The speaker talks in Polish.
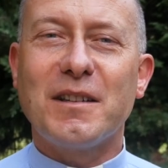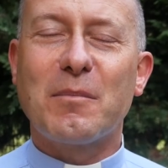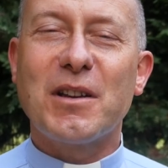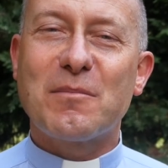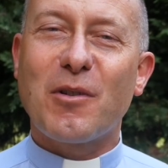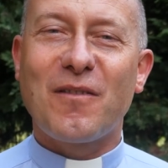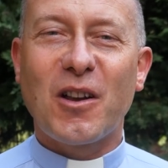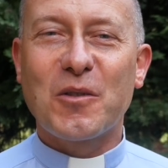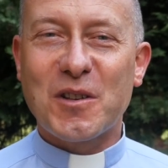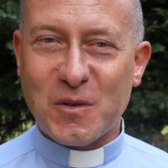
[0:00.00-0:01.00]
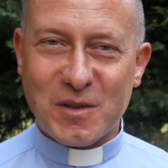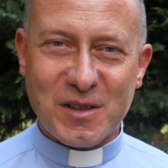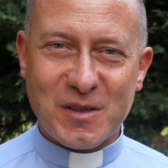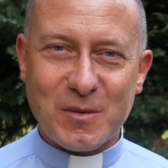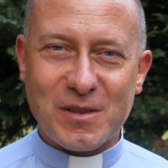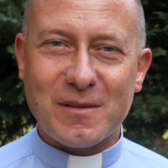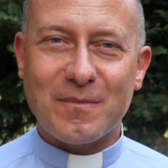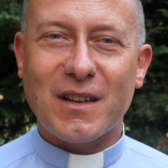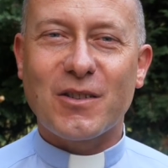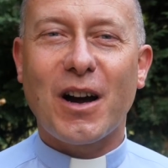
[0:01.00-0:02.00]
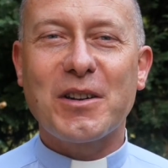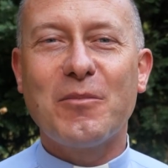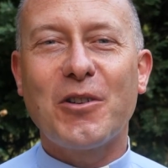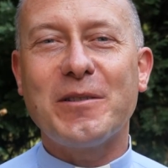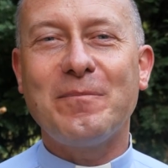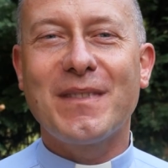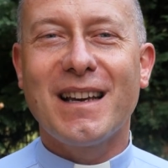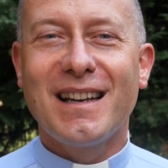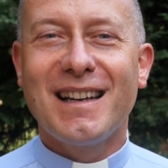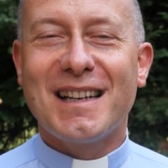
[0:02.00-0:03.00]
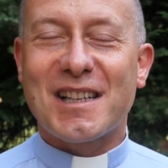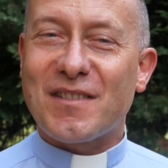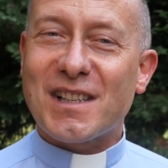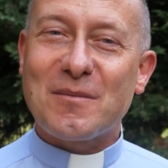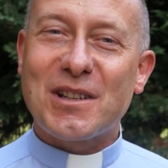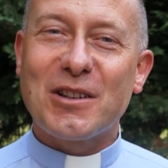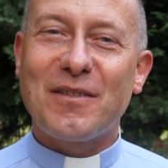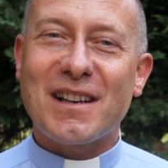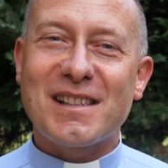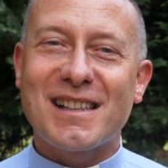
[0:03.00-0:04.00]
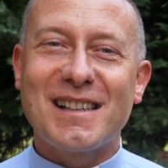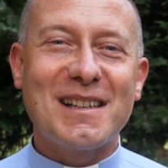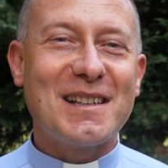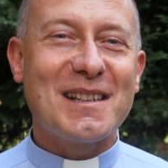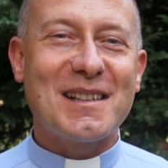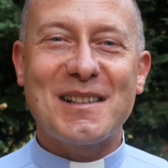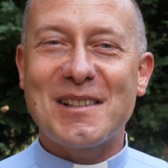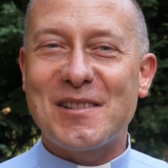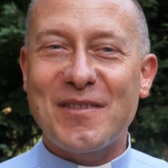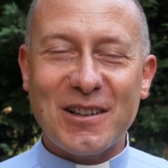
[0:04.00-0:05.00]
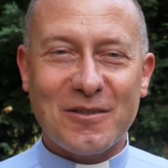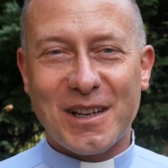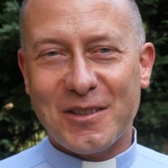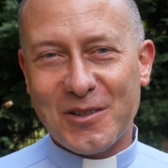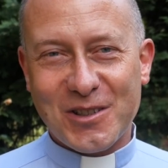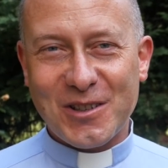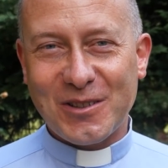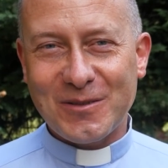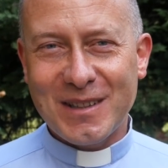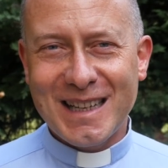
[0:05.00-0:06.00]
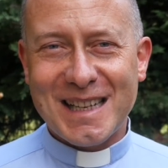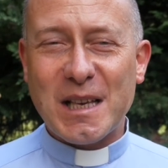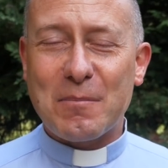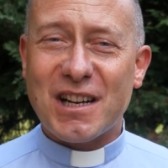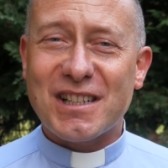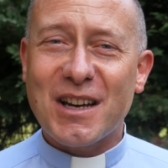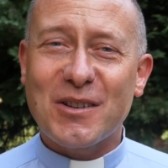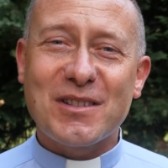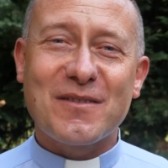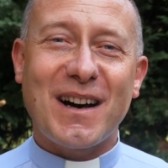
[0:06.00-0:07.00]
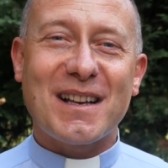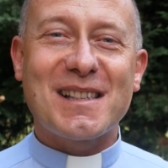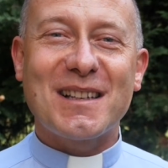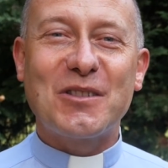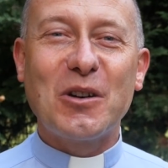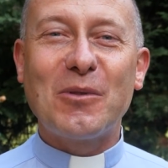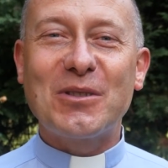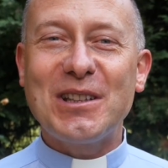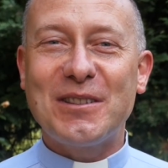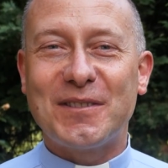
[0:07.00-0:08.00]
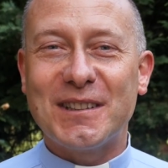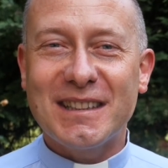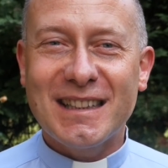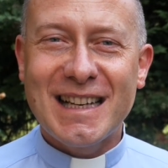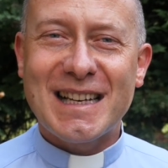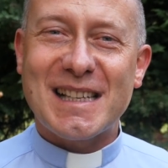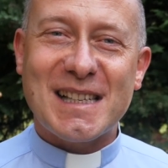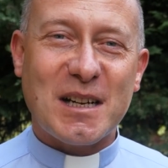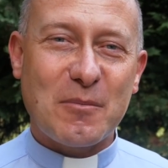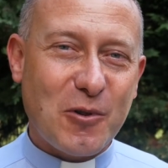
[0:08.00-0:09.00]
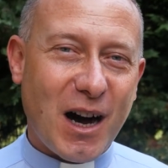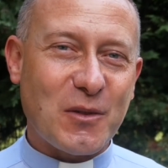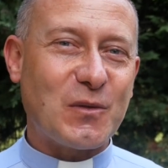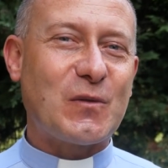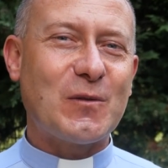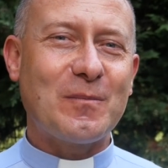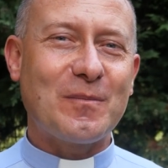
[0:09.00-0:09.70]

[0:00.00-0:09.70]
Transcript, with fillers: Niech będzie pochwalony Jezus Chrystus. Kochani moi, zwracam się do Was e, z wielką radością, zapraszając Was do modlitwy za kapłanów.